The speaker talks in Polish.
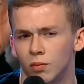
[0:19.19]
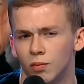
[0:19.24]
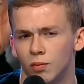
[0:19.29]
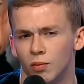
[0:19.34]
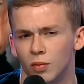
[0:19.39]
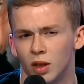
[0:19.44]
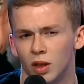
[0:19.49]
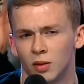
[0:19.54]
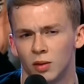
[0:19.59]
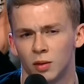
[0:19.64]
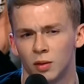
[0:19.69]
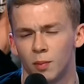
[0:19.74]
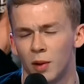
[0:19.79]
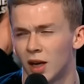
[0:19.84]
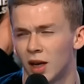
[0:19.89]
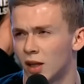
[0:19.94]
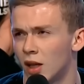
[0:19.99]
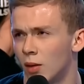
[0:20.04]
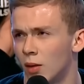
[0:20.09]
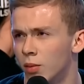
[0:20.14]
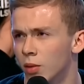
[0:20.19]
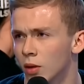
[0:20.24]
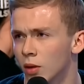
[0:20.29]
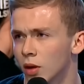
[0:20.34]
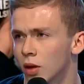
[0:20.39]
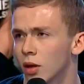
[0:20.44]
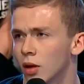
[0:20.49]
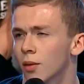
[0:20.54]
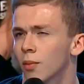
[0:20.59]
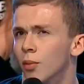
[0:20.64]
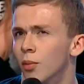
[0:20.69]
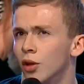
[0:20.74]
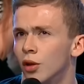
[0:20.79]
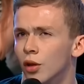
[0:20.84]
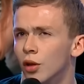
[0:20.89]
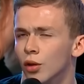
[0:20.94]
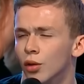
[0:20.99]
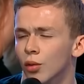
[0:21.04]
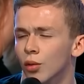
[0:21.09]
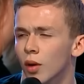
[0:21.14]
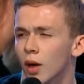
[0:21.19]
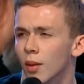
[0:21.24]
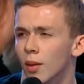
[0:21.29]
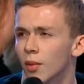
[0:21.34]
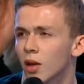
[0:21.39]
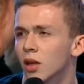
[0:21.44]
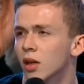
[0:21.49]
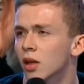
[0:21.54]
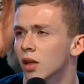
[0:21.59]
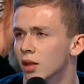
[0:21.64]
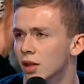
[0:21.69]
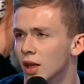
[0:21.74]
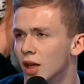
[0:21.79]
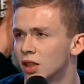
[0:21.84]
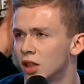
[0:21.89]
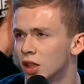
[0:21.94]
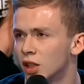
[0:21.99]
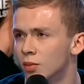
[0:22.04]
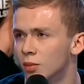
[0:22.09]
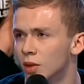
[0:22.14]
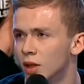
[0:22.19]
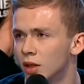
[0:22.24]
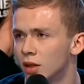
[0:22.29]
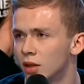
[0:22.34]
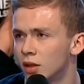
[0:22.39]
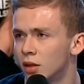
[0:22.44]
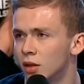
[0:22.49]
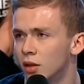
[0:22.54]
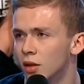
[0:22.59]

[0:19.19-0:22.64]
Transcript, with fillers: jest spektakl pod tytułem Nasza śmierć,